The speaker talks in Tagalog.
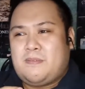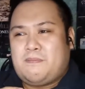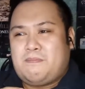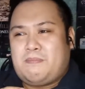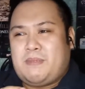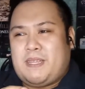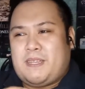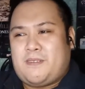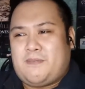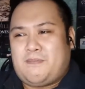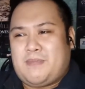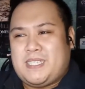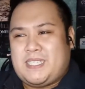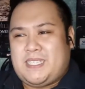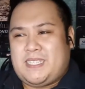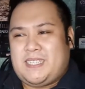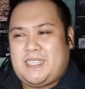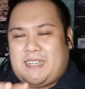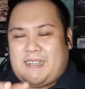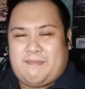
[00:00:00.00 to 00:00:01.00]
Pero
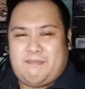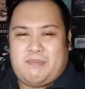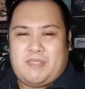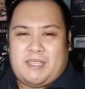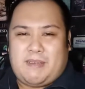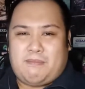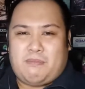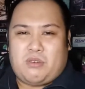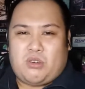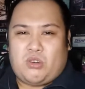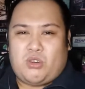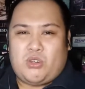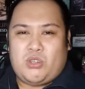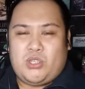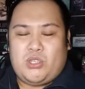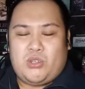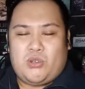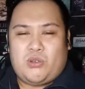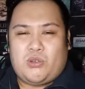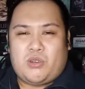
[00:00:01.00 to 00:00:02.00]
mas ramdam ko
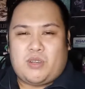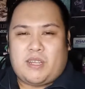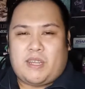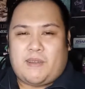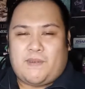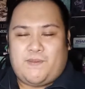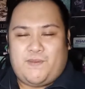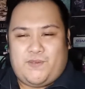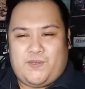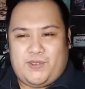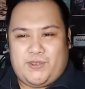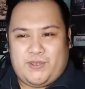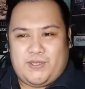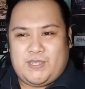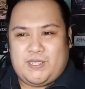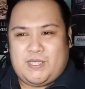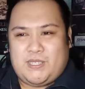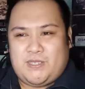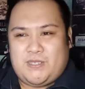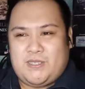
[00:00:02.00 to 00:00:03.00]
yung rock
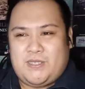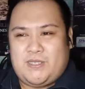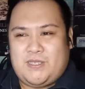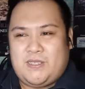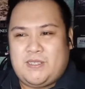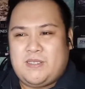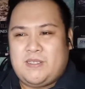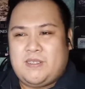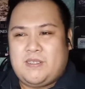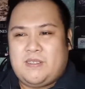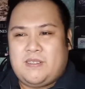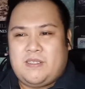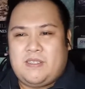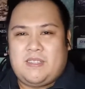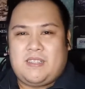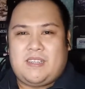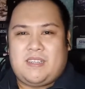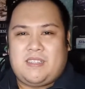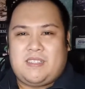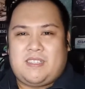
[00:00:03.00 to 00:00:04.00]
version
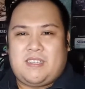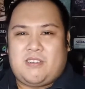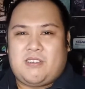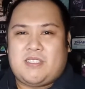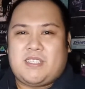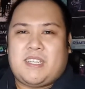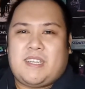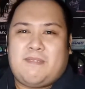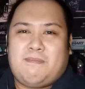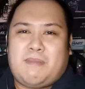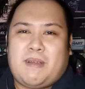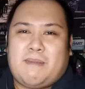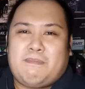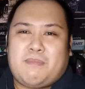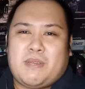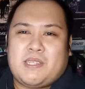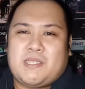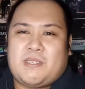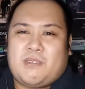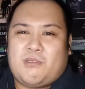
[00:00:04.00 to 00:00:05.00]
ng Genocide
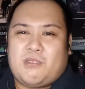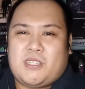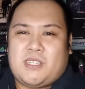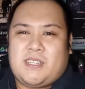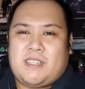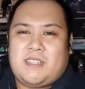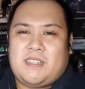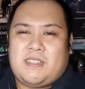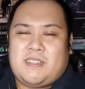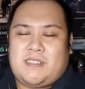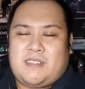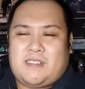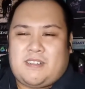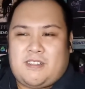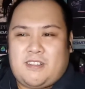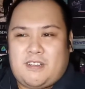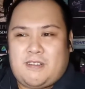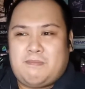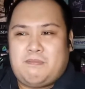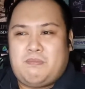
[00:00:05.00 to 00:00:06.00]
Vampire Social
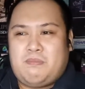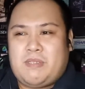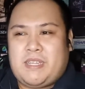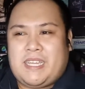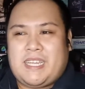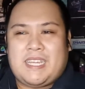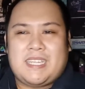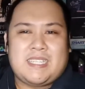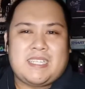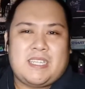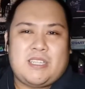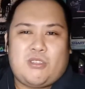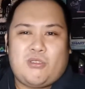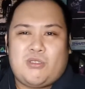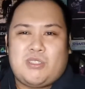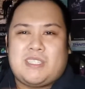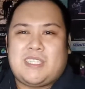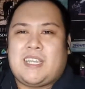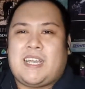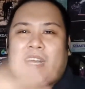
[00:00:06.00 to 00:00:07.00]
Club kesa
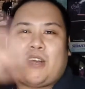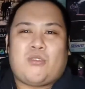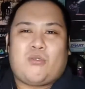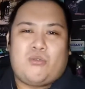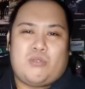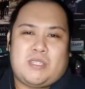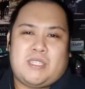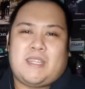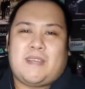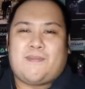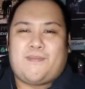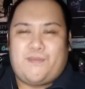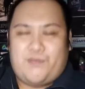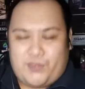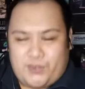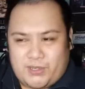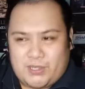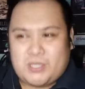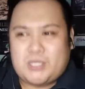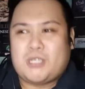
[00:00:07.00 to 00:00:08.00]
dun sa acoustic
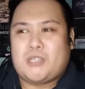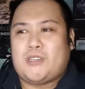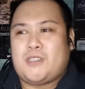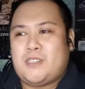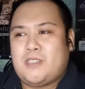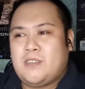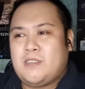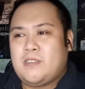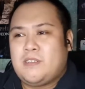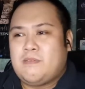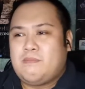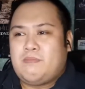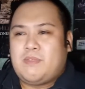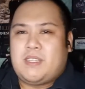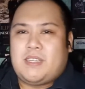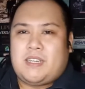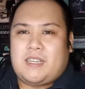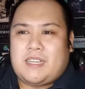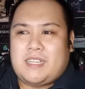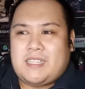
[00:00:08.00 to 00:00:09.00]
version
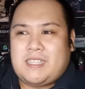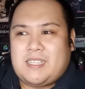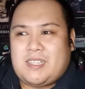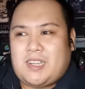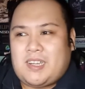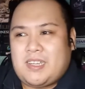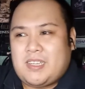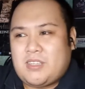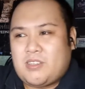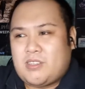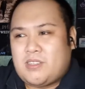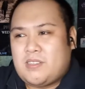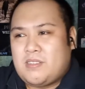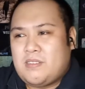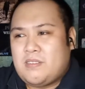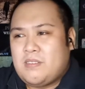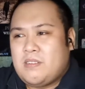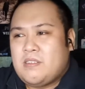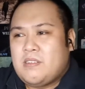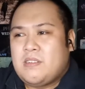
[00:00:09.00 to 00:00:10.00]
ng kantang yun.
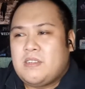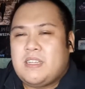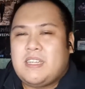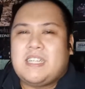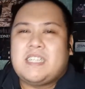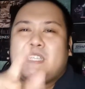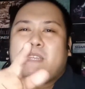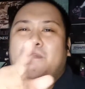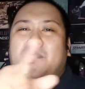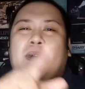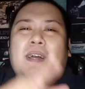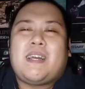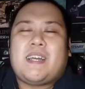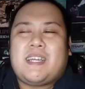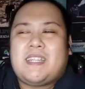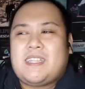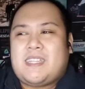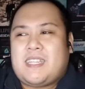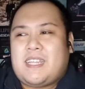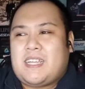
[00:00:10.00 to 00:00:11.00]
Isa pang
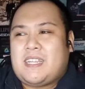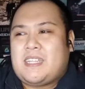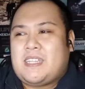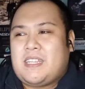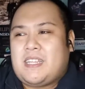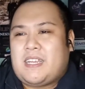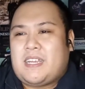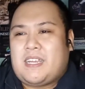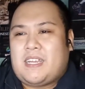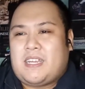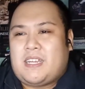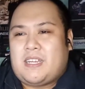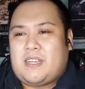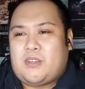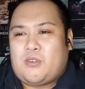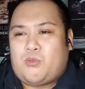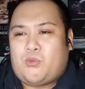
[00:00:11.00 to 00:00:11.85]
kanta na